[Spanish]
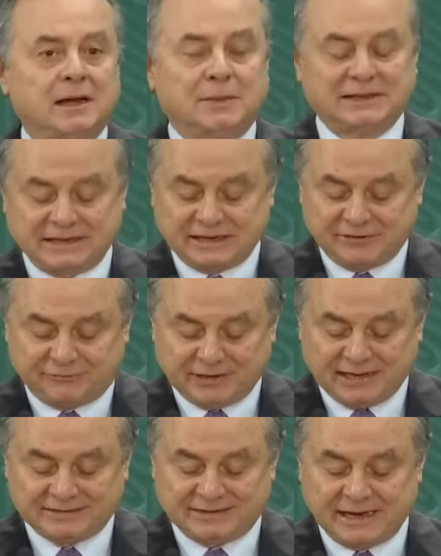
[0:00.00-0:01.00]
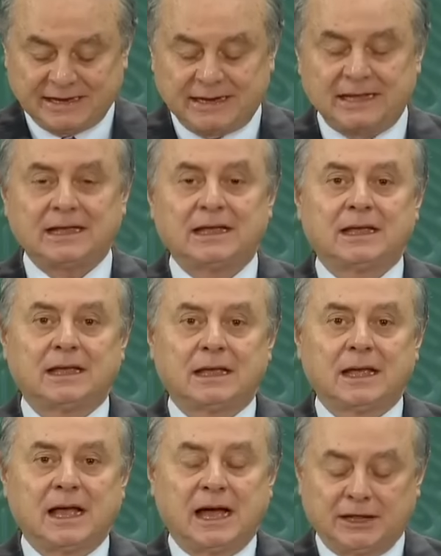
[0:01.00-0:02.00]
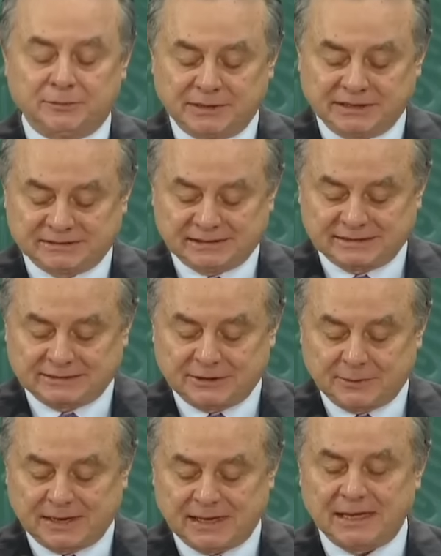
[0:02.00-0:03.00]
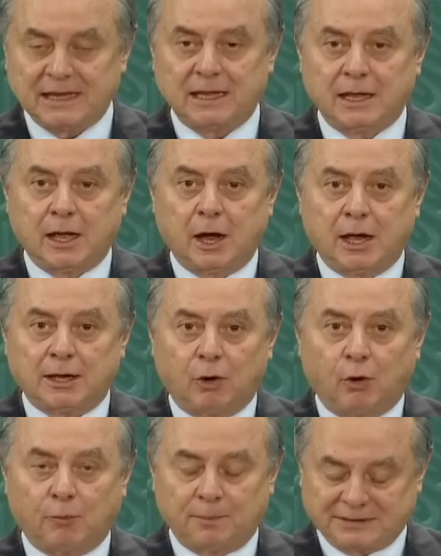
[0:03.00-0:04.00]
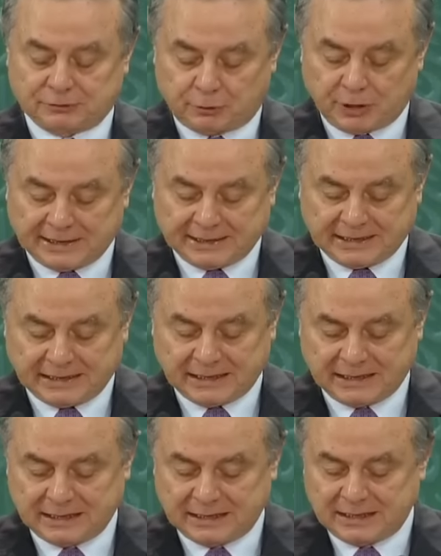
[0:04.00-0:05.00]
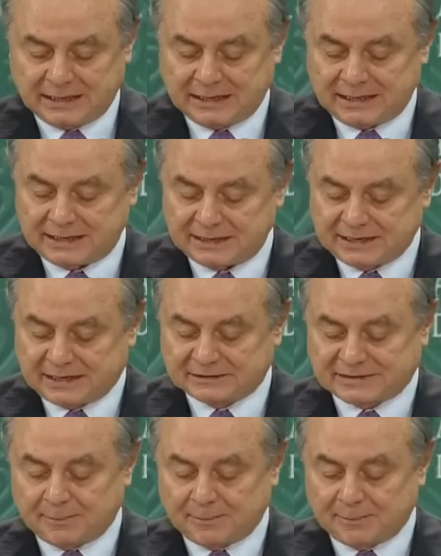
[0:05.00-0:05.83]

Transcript: en materia financiera, administrativa o petrolera, y que